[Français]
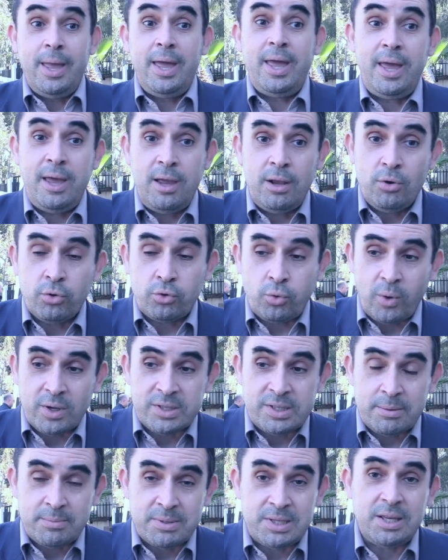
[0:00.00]
Et le
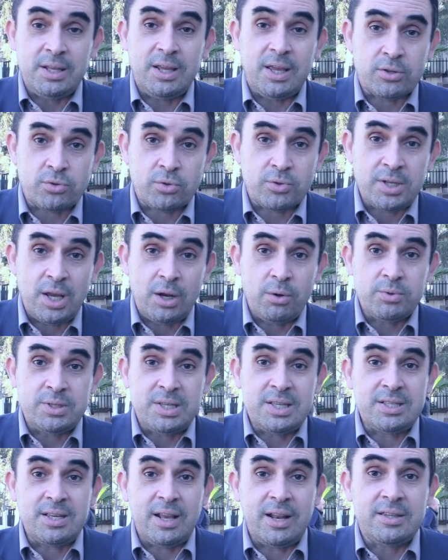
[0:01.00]
troisième signe essentiel
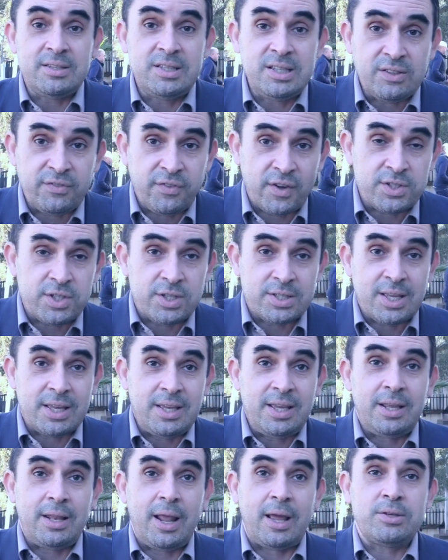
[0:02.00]
aussi, c'est la dysphagie,
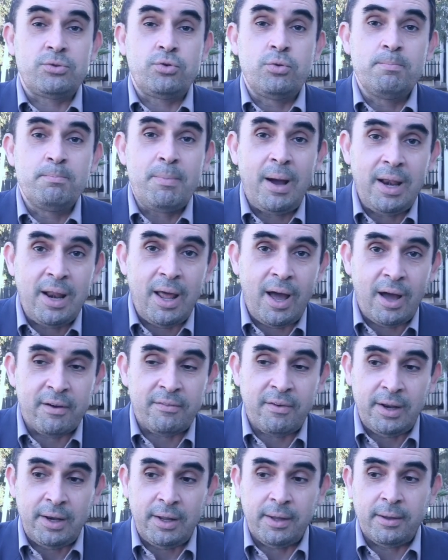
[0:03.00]
c'est-à-dire il a du mal à
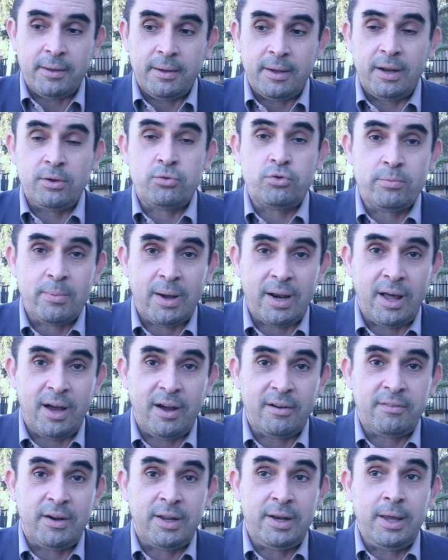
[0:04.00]
avaler. Il a du mal
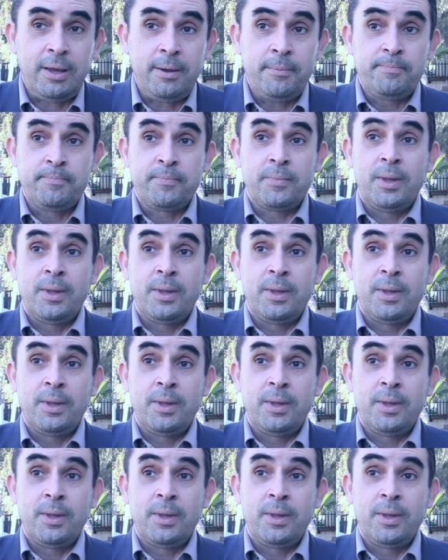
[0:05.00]
à avaler.